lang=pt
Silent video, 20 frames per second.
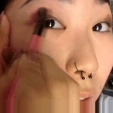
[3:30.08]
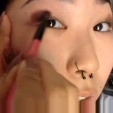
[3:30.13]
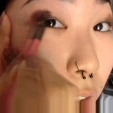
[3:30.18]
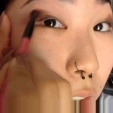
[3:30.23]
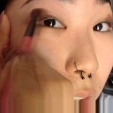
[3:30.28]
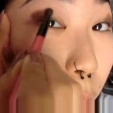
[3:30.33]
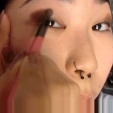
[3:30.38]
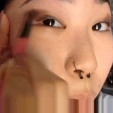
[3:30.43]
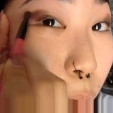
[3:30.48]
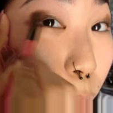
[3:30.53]

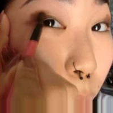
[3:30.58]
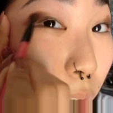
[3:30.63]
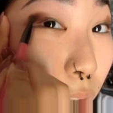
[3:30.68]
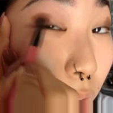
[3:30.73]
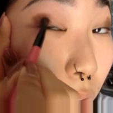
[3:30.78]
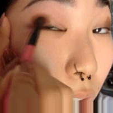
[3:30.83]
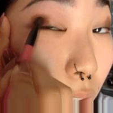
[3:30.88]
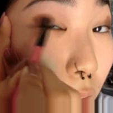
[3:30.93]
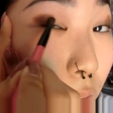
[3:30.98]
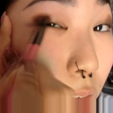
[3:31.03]
Olha que
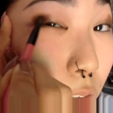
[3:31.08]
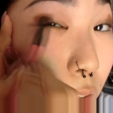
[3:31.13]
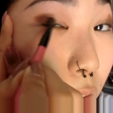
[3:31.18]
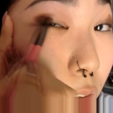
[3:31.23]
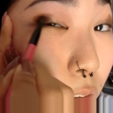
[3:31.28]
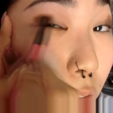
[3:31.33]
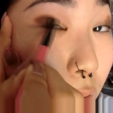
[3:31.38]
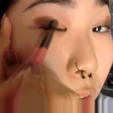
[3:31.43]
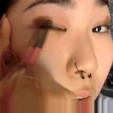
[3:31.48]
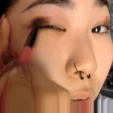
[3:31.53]
pigmentado,
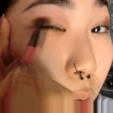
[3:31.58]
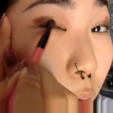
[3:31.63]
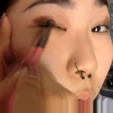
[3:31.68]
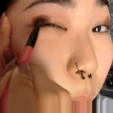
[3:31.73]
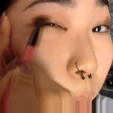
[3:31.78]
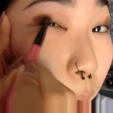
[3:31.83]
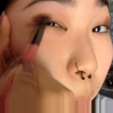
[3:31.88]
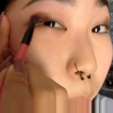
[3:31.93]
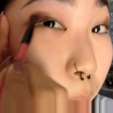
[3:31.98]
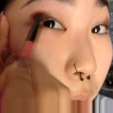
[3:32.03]
gente.
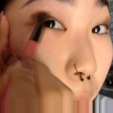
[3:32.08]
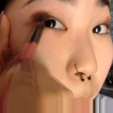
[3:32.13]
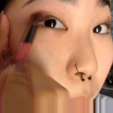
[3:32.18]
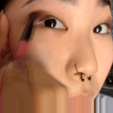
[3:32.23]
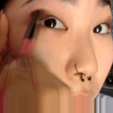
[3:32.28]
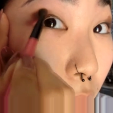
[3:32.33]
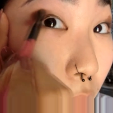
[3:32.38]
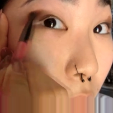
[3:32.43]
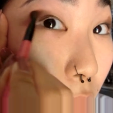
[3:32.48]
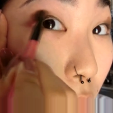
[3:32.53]
Super
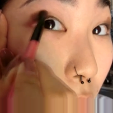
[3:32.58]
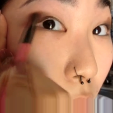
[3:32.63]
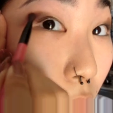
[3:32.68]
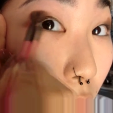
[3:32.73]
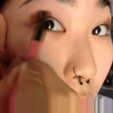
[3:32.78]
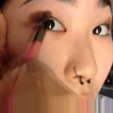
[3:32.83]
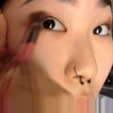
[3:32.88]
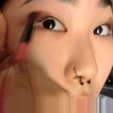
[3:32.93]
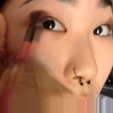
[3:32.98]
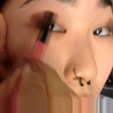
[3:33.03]
pigmentado,
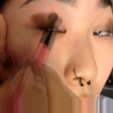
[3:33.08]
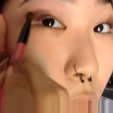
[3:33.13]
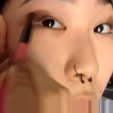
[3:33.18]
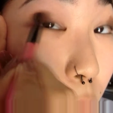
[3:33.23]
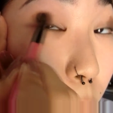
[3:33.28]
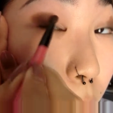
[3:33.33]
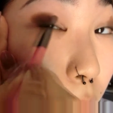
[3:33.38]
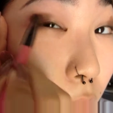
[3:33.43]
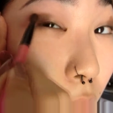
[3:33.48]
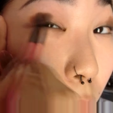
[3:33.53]
olha. E eu
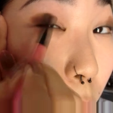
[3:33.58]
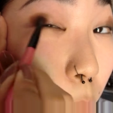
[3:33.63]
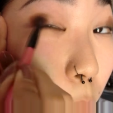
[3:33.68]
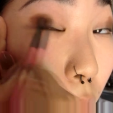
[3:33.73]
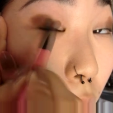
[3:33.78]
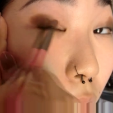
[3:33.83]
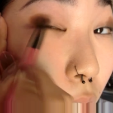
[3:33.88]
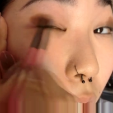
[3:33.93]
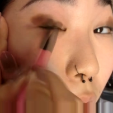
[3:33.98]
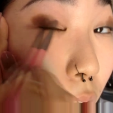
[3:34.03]
só peguei um
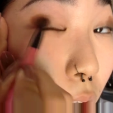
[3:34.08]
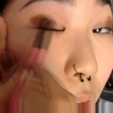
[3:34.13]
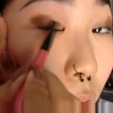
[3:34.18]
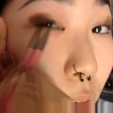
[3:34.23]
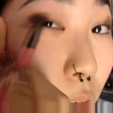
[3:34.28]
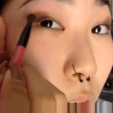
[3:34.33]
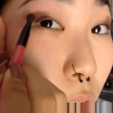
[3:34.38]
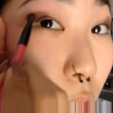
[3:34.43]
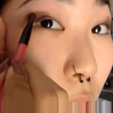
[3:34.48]
pouquinho.